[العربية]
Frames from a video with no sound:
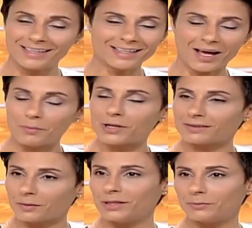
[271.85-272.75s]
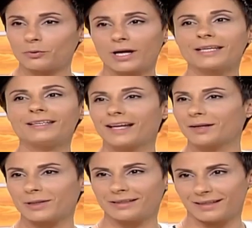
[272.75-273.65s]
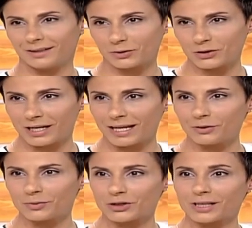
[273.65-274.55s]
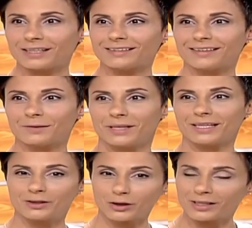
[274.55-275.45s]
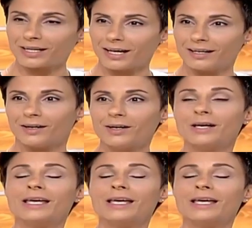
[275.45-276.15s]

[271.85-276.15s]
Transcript: نحن عبر طبيب واكيد انا بدي اتوجه له بشكل كثير كبير دكتور علاء